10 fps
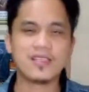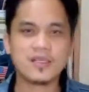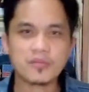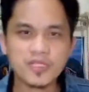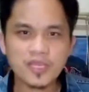
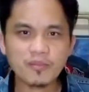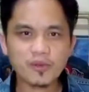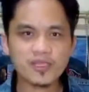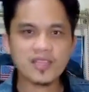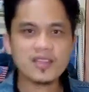Basta
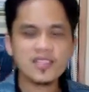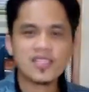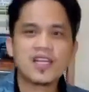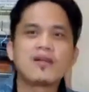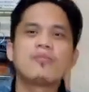importante
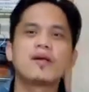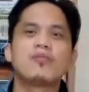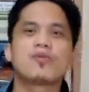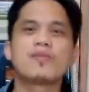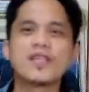dyan, ang
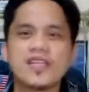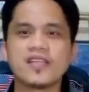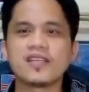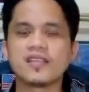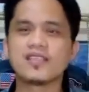pagpurma din,
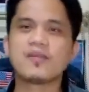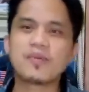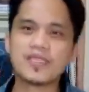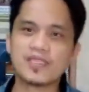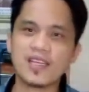dapat
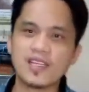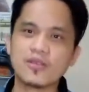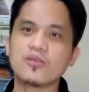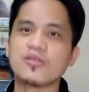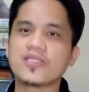
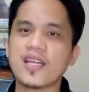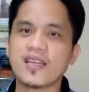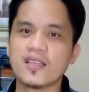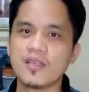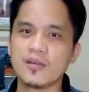ganito kontra.
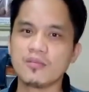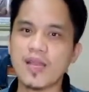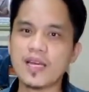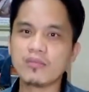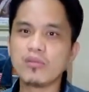
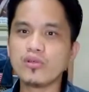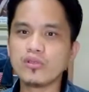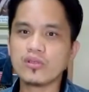Black-blue,